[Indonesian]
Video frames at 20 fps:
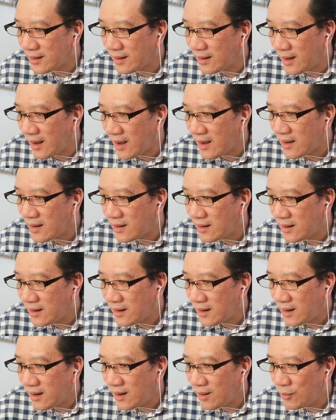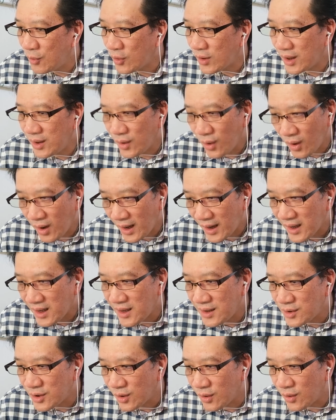ya, mungkin dolar
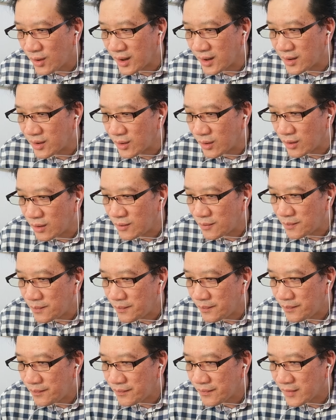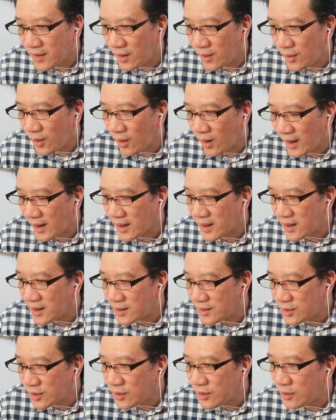hijau gitu. Dolar
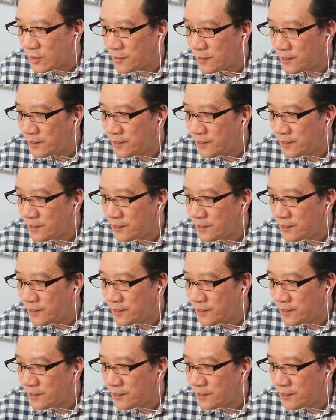hijau,